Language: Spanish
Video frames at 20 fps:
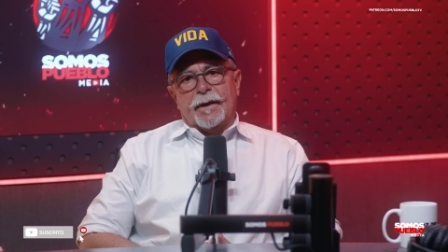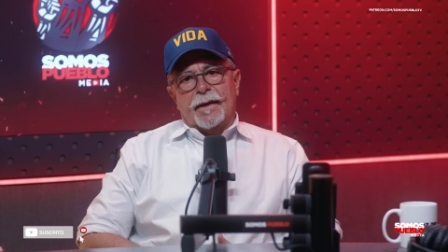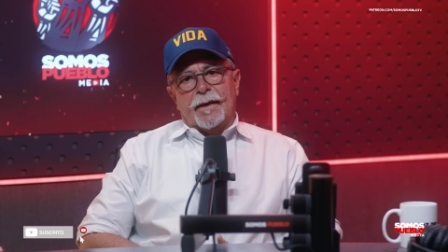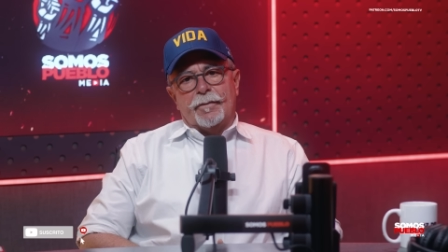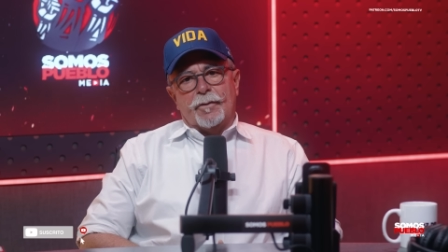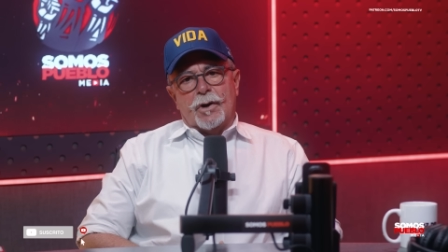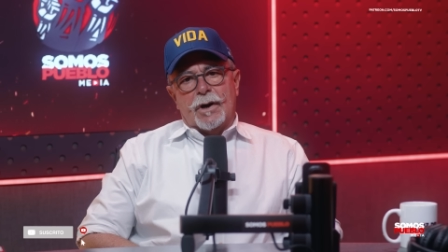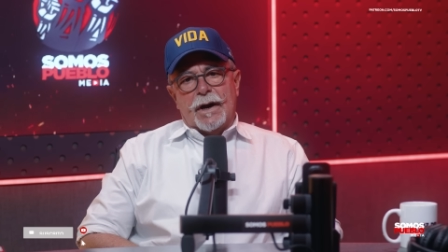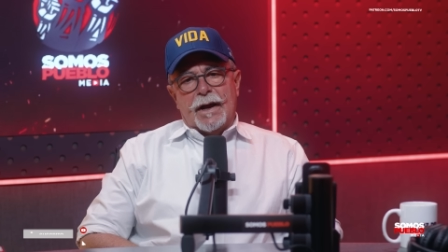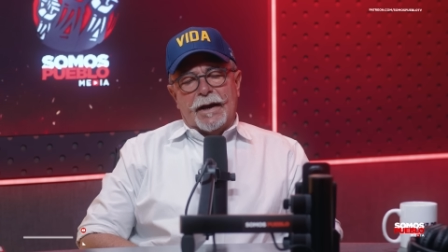
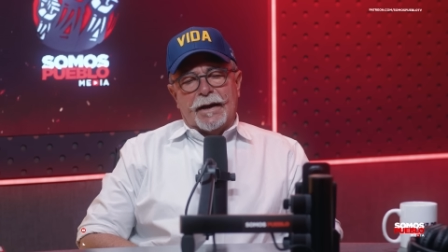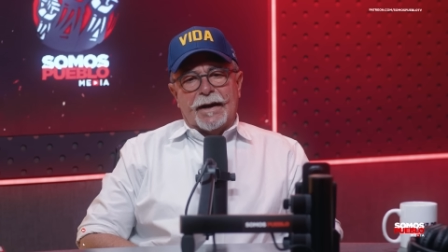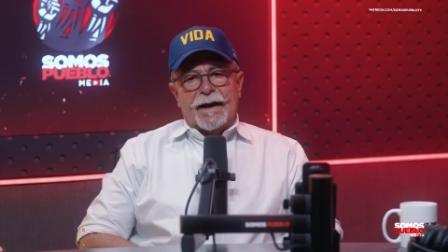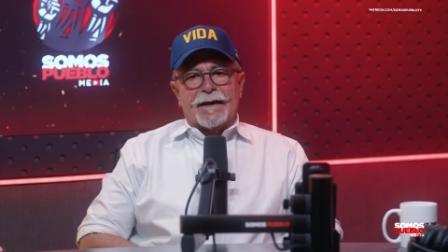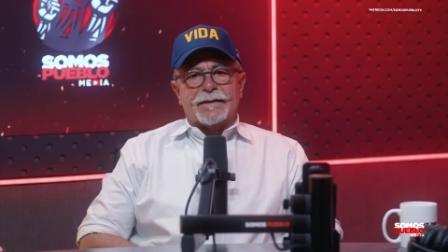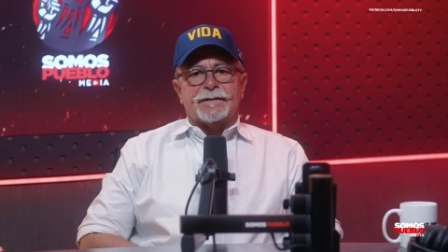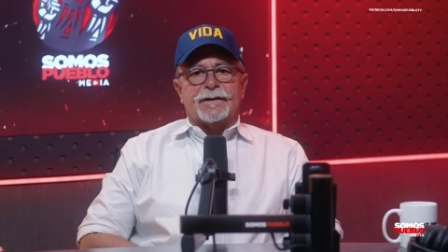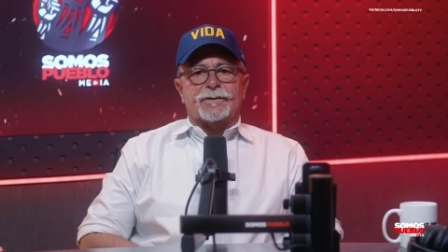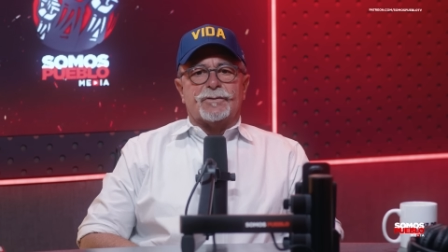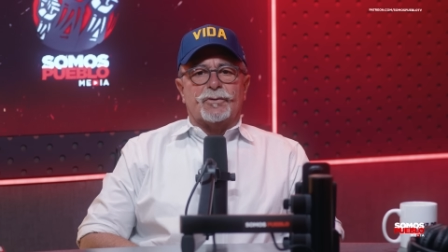dándole las
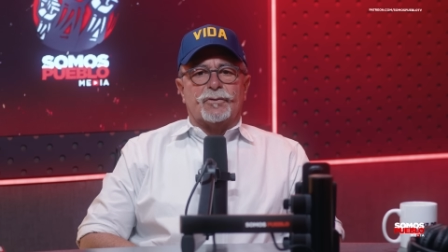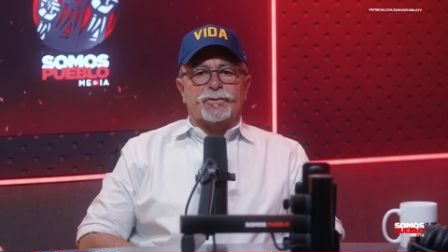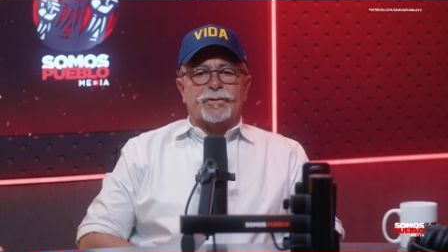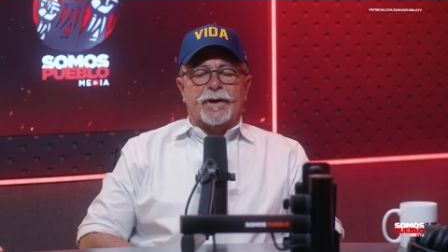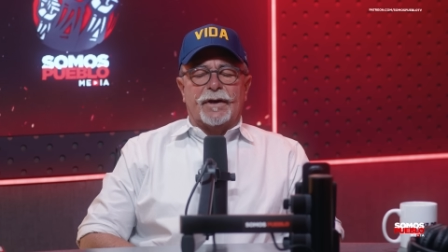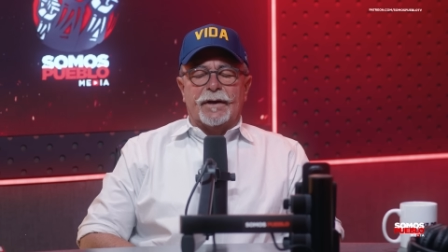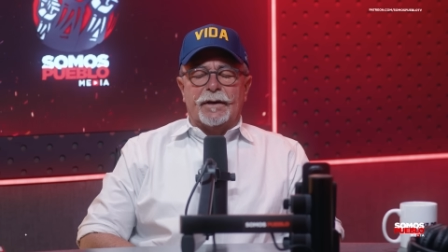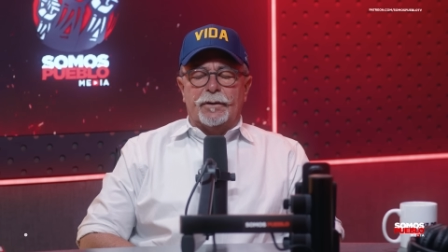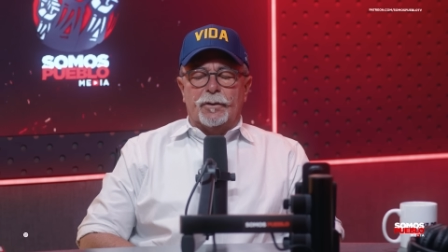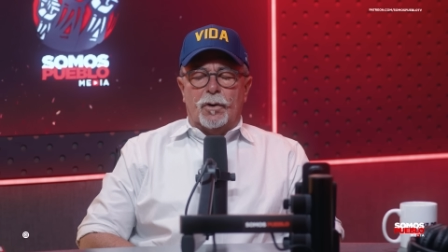gracias a sus
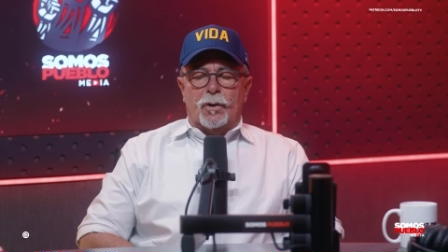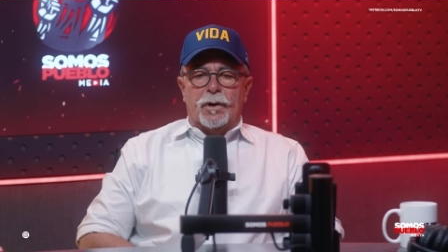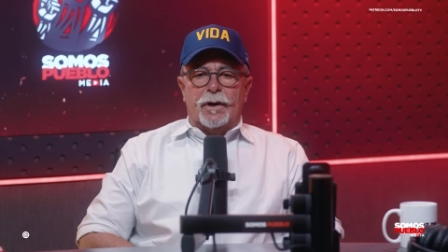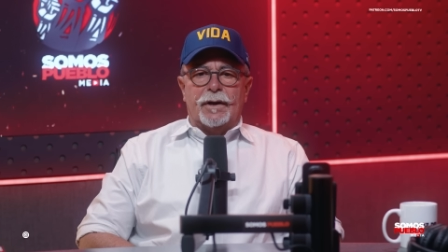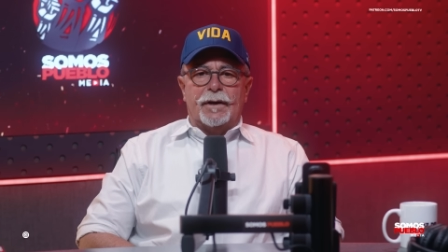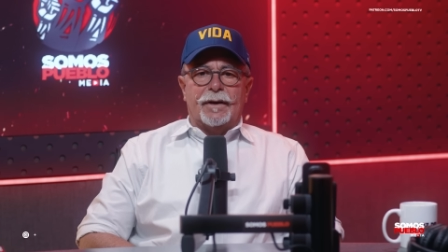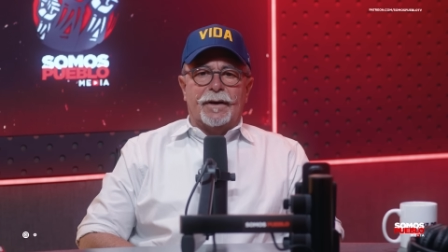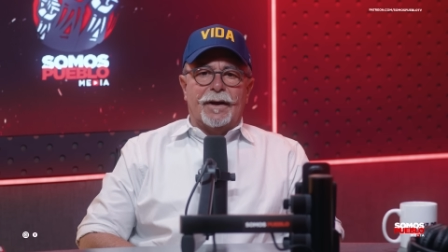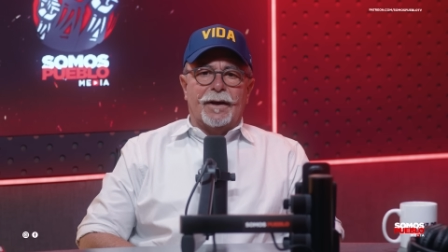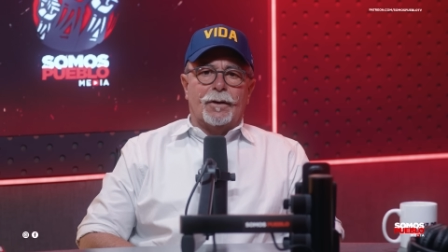
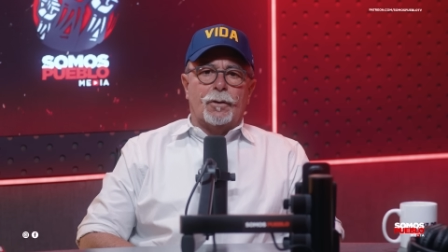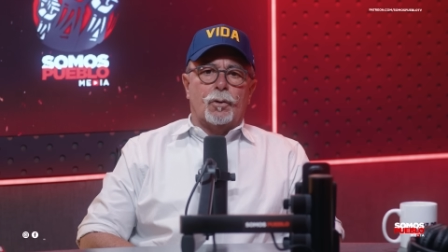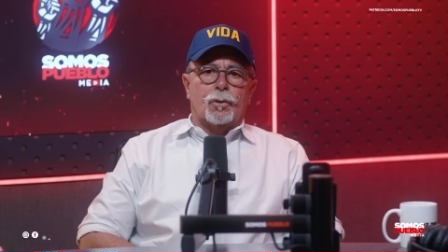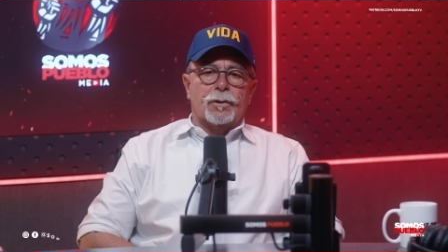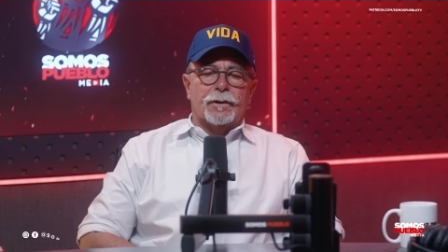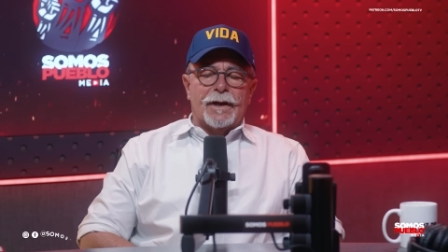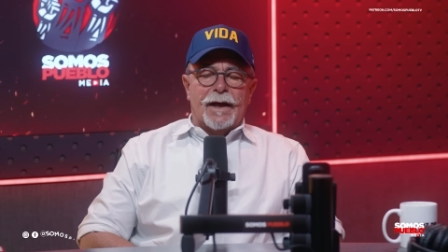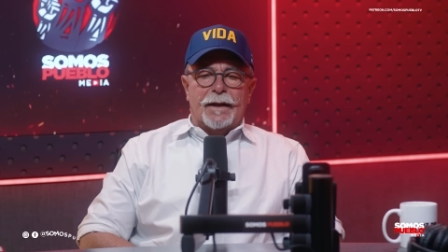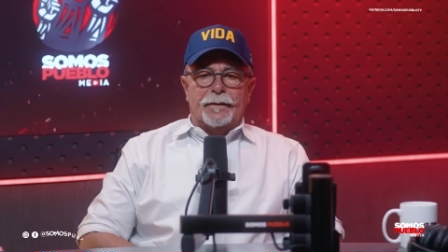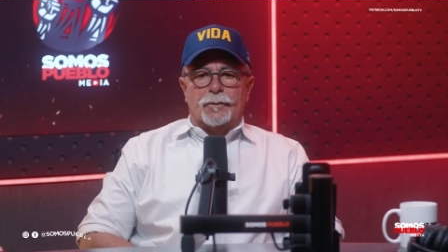seguidores y
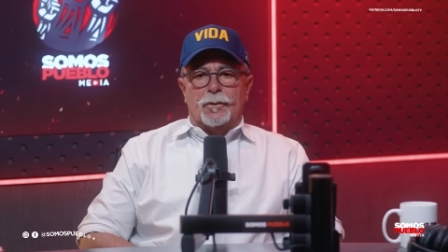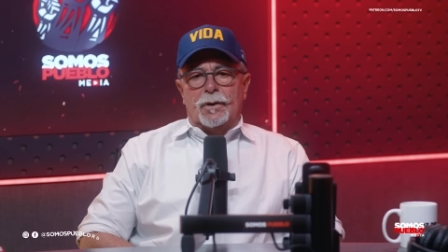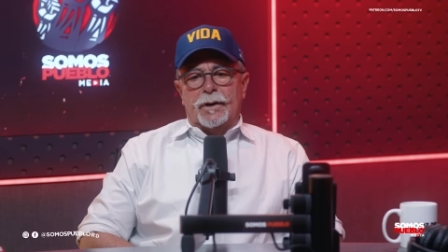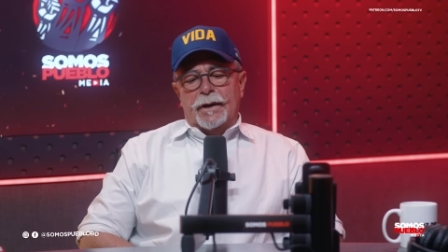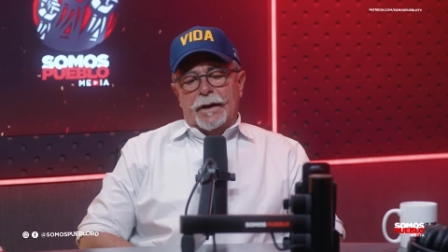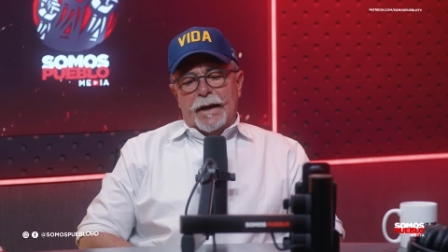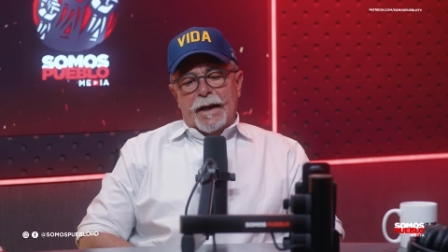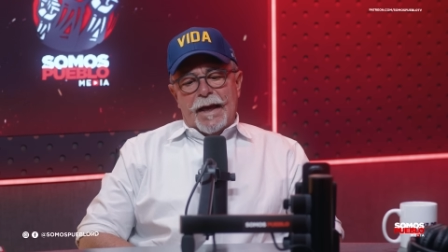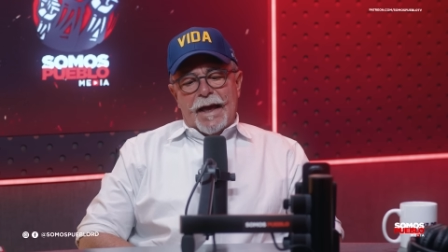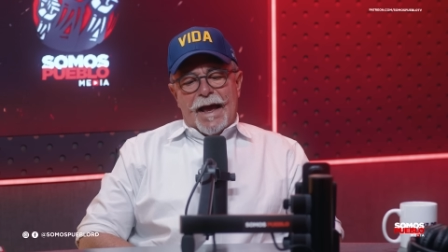recordándoles